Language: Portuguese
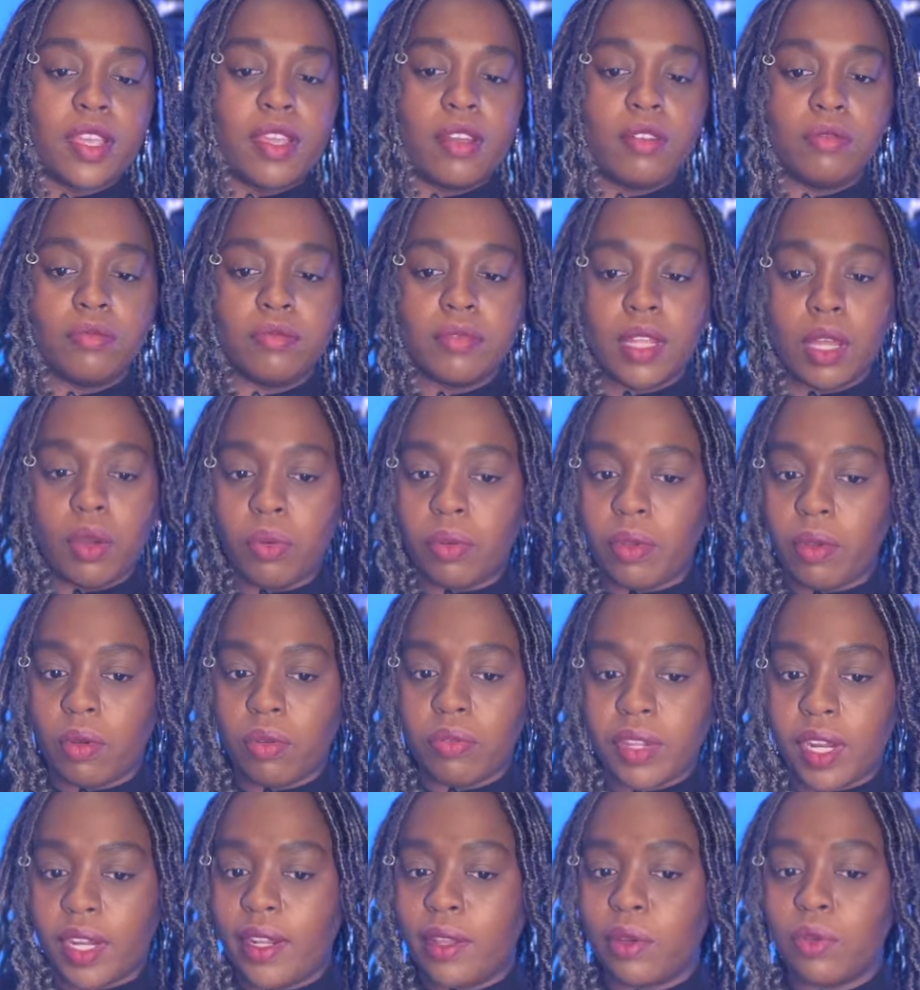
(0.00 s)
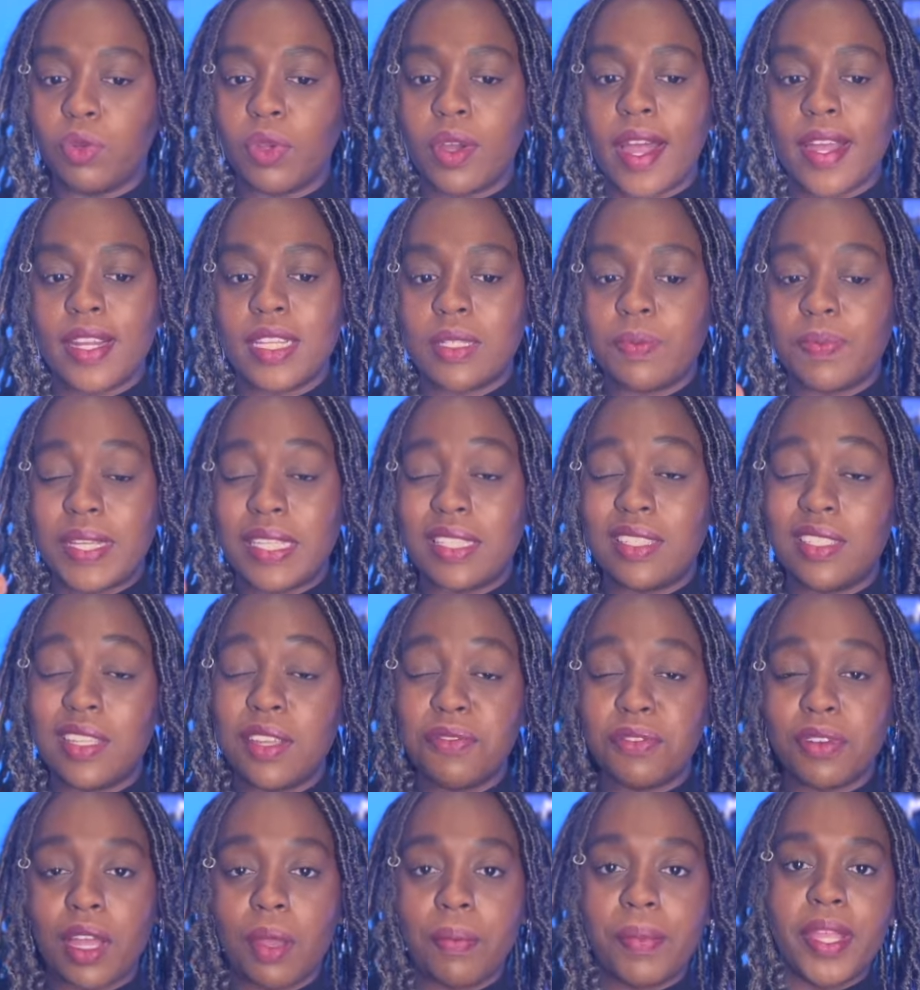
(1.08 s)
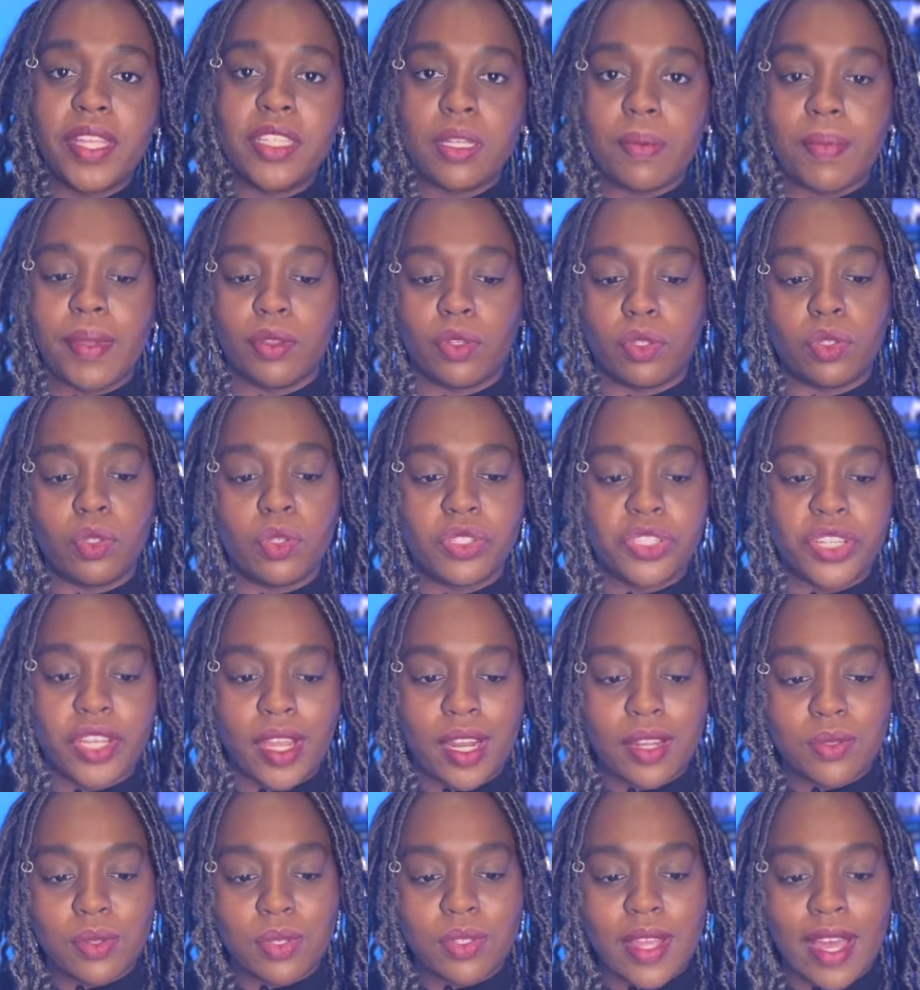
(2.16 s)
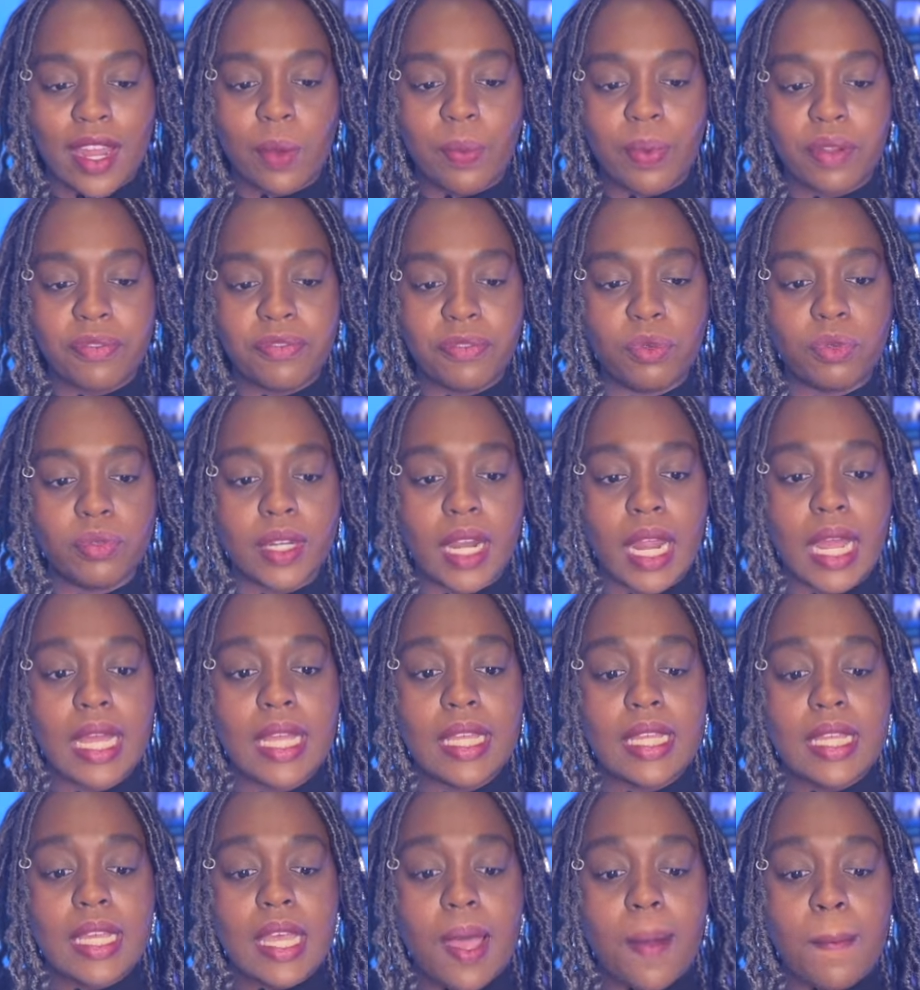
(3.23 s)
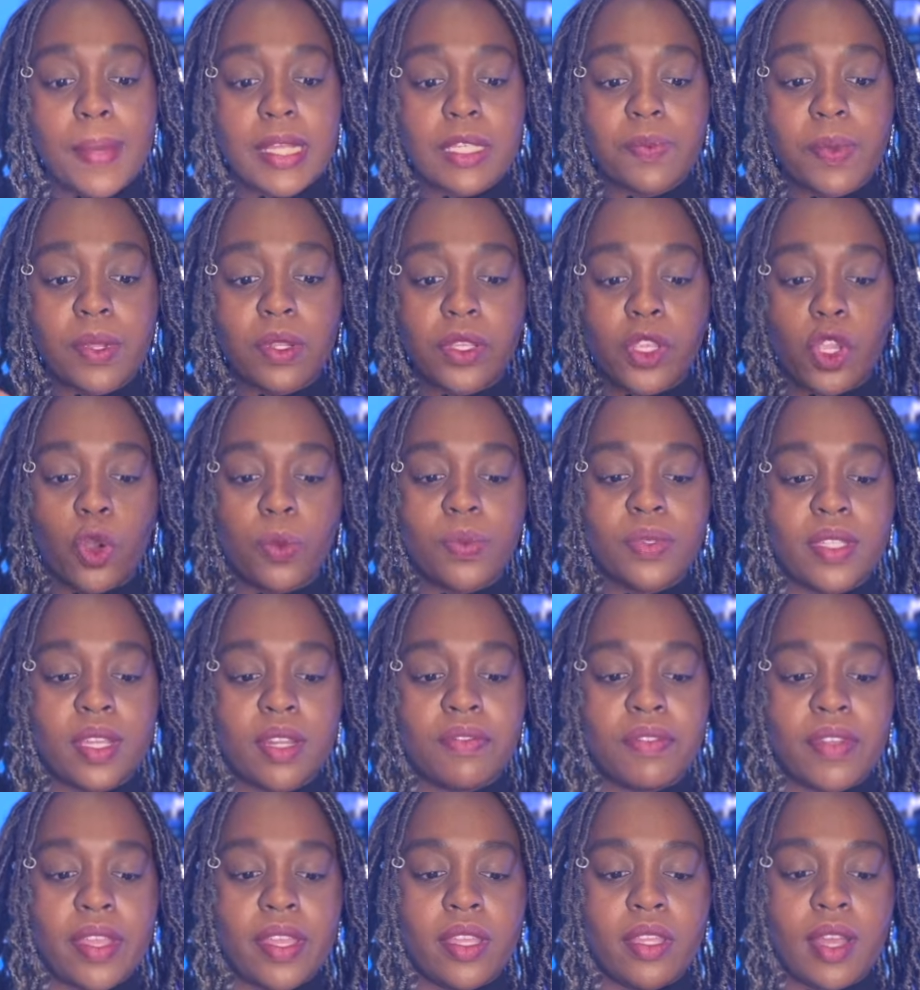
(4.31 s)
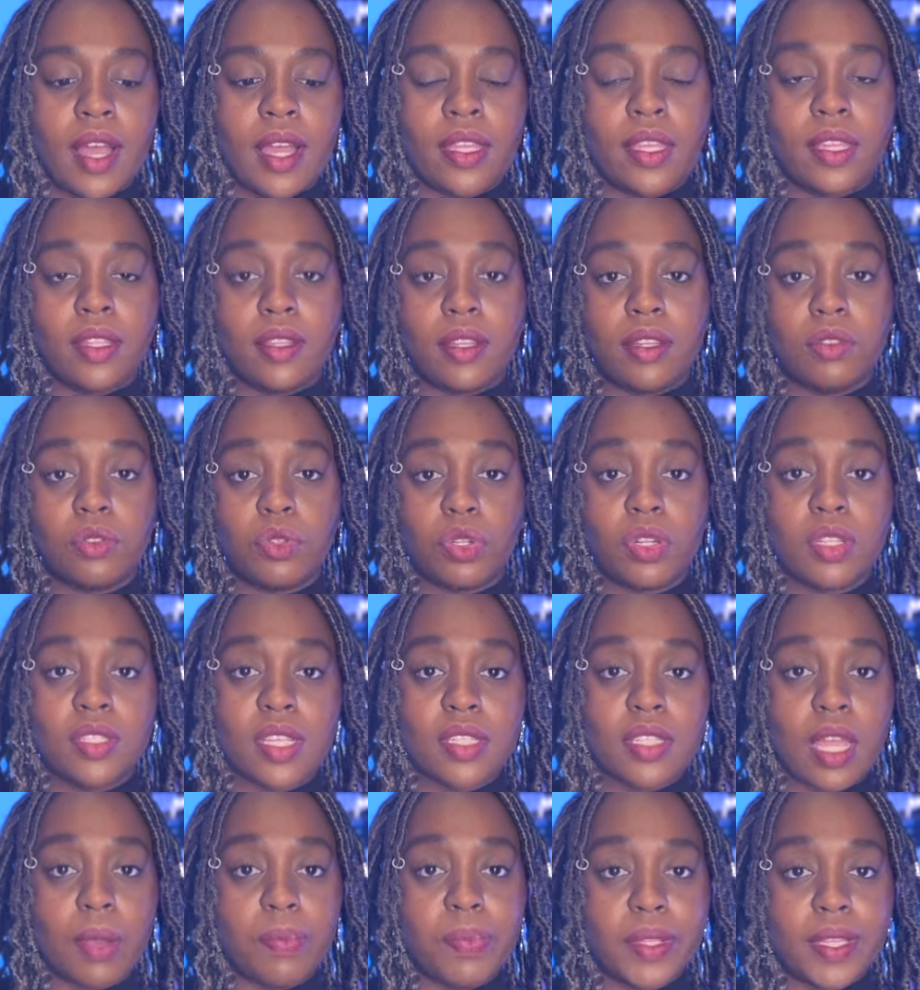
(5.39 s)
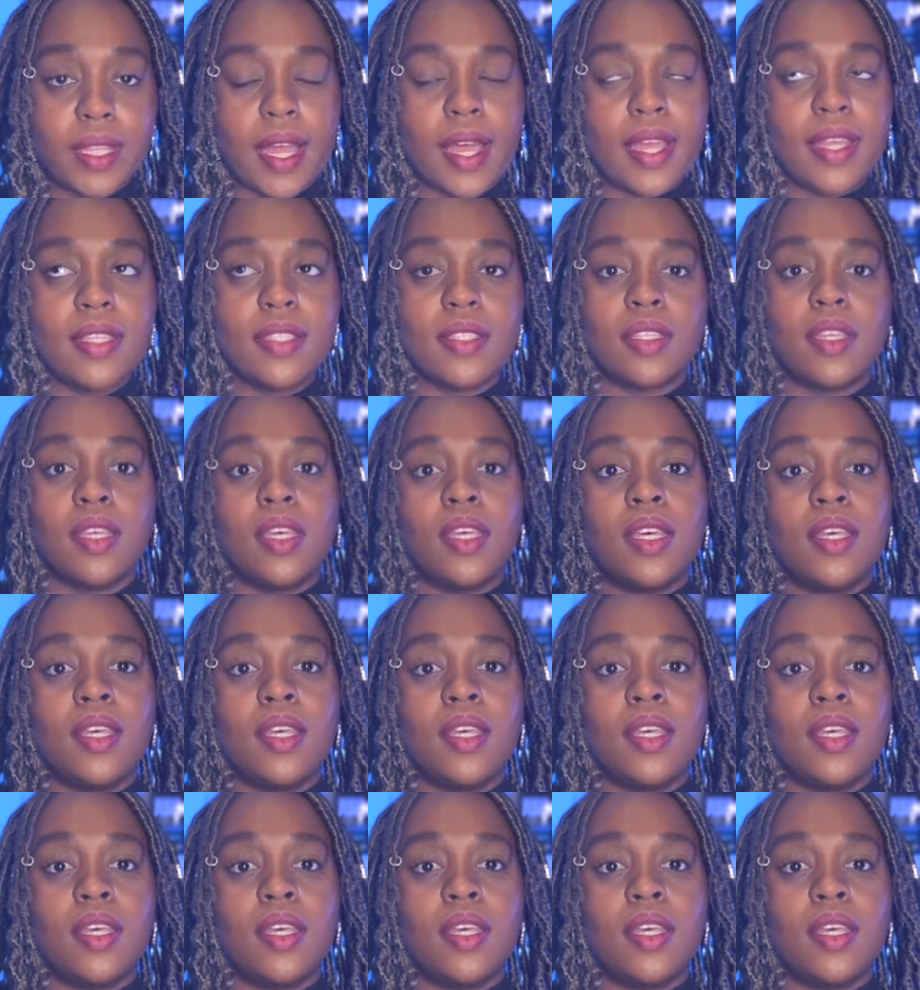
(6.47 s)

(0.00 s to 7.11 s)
Eu não encontrei nenhum lugar especificamente a metodologia que eles usaram para filtrar, mas pelo que eu observei, aqui tem todas as capitais,